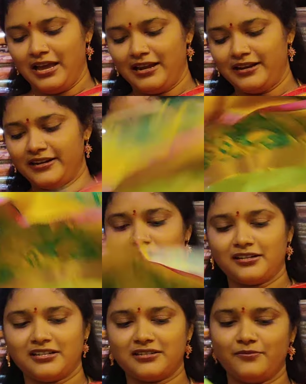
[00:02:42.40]
అలానే
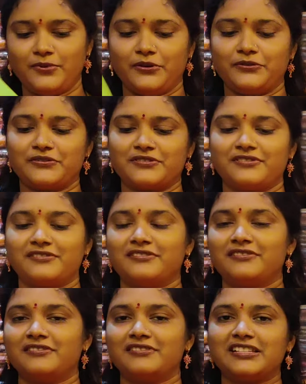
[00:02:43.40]
కాంట్రాస్ట్ బ్లౌజ్
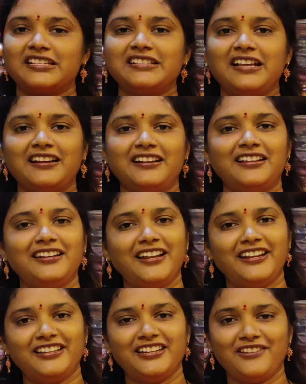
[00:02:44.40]
సిక్స్ హండ్రెడ్
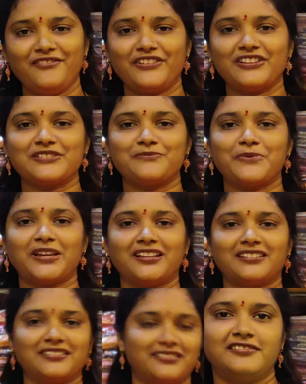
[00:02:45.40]
అండ్ నైన్ ఫ్రీ షిప్పింగ్
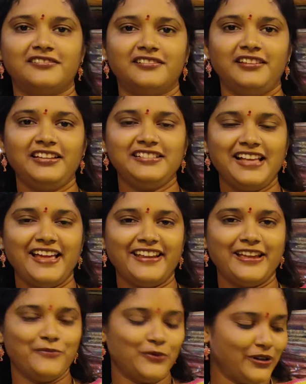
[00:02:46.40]
ఈ శారీ
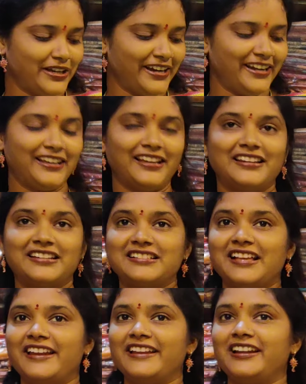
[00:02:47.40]
ఏమో గ్రీన్ కలర్
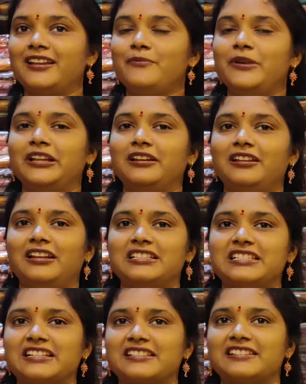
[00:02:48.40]
శారీ అండి మిడిల్ ఇలా
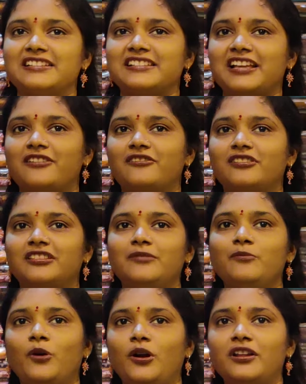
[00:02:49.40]
చెక్స్ డిజైన్ ఉంటుంది
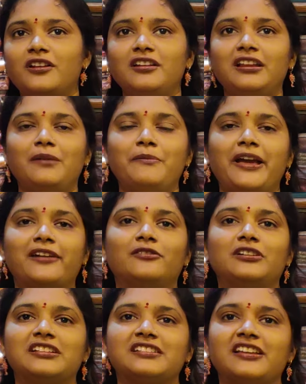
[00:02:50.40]
బోర్డర్లో ఇలా మ్యాంగో
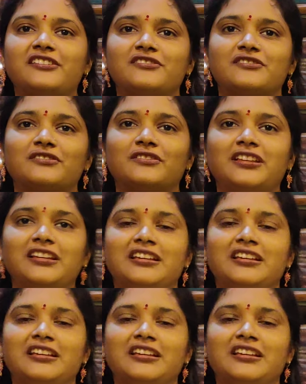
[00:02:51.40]
డిజైన్ వస్తుంది